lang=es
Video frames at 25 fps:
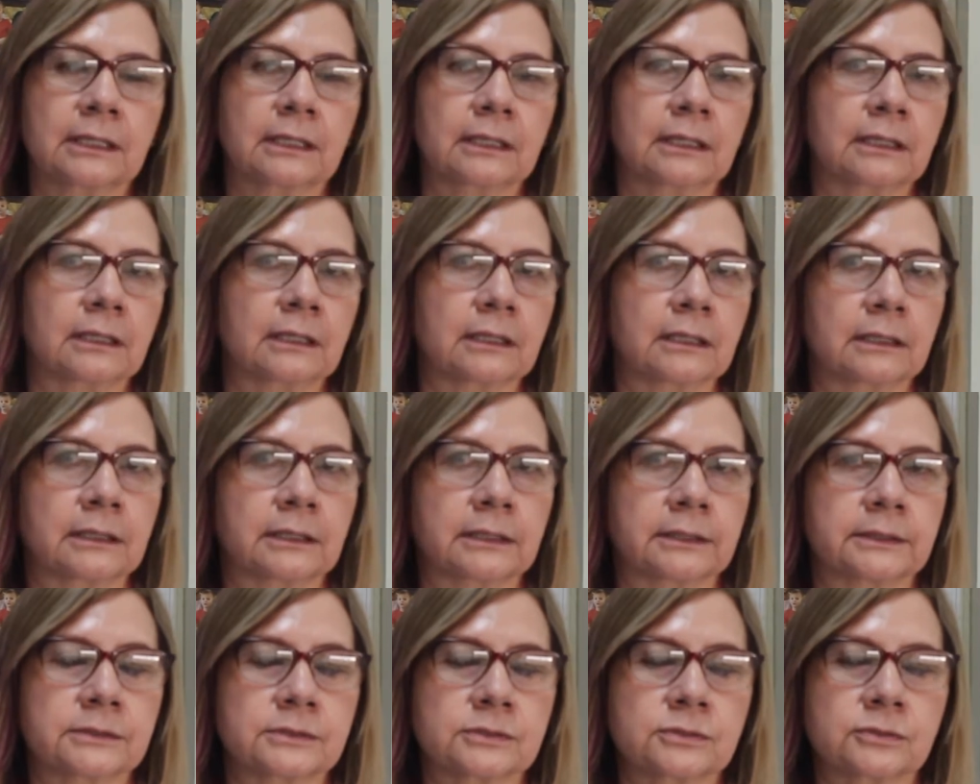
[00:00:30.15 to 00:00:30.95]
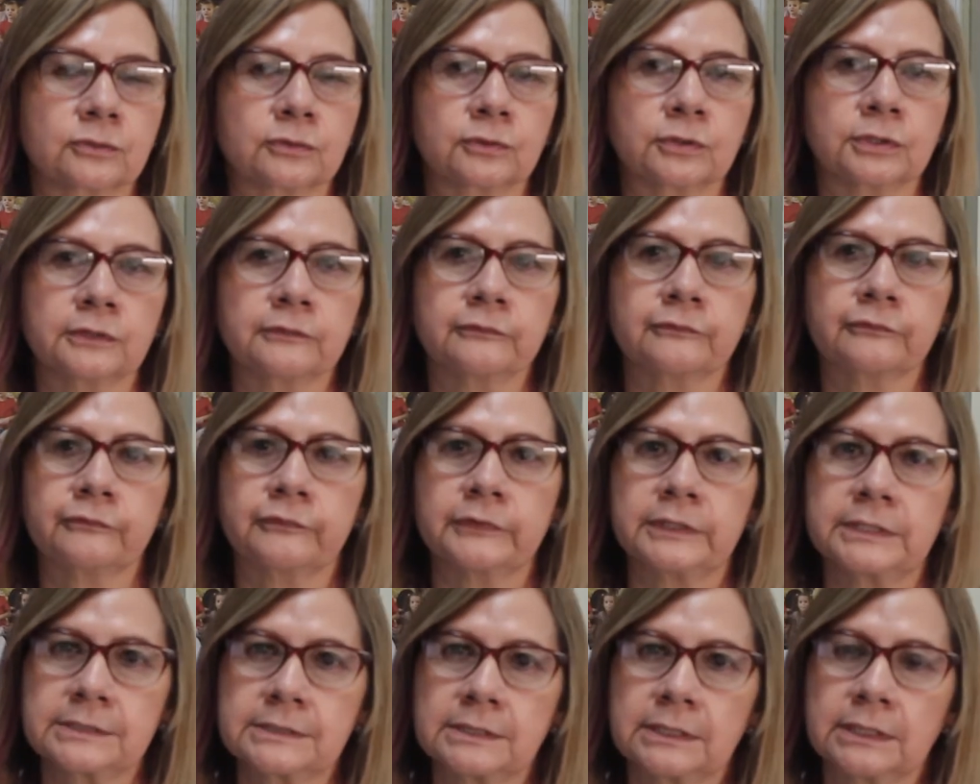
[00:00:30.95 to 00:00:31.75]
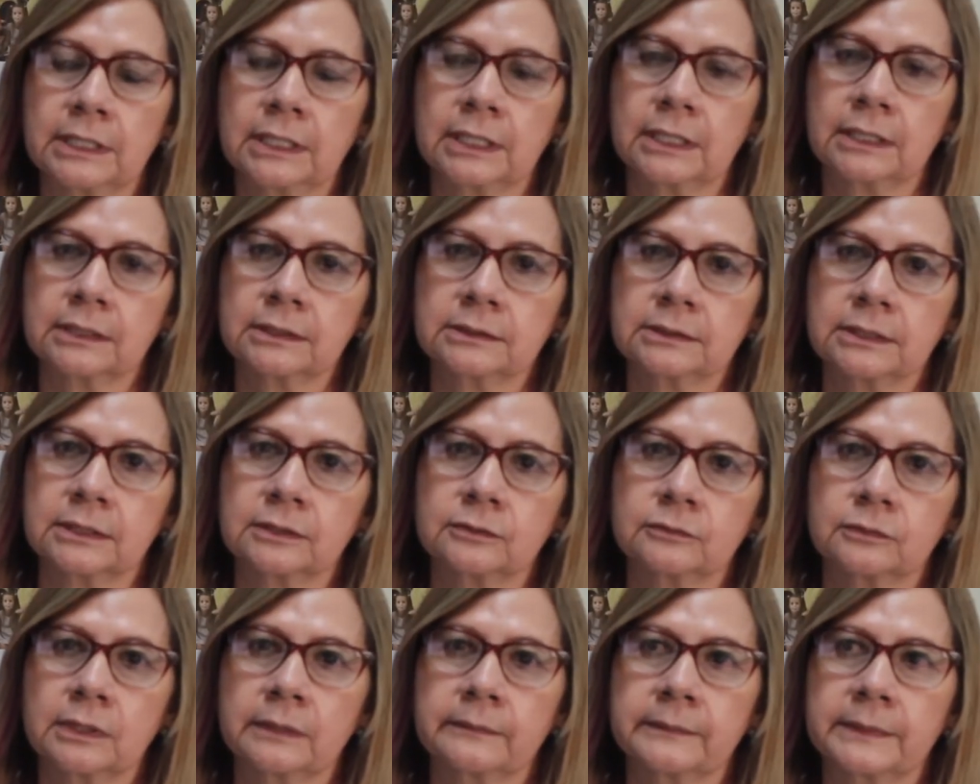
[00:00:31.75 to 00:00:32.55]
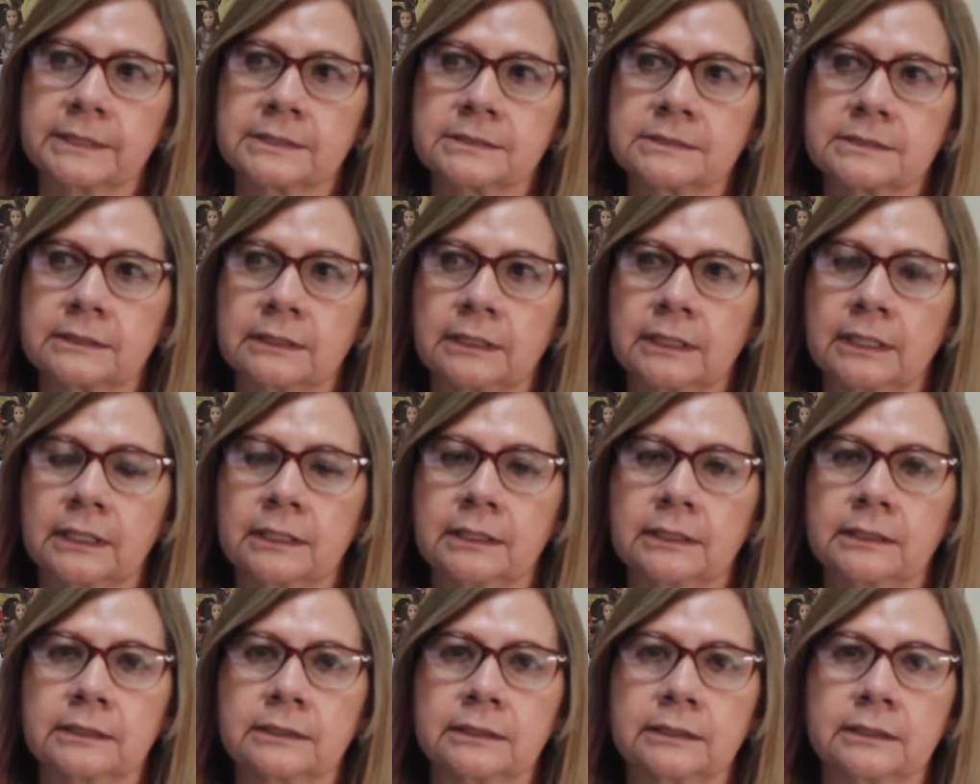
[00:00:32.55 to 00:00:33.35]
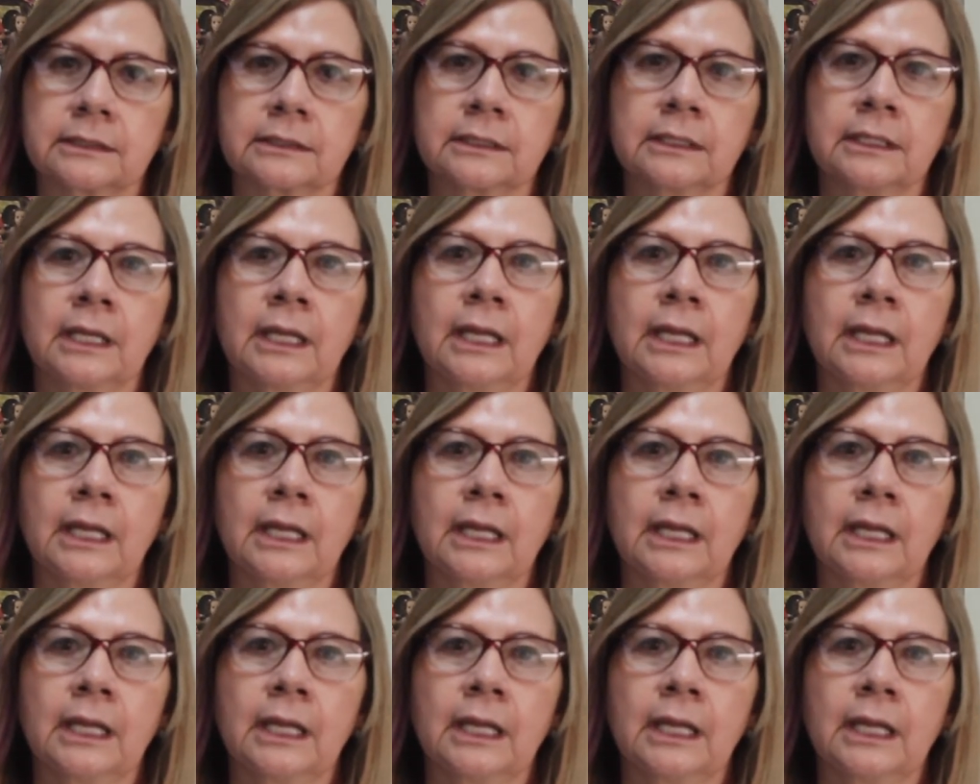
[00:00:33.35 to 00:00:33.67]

eh, soy física, tengo una maestría en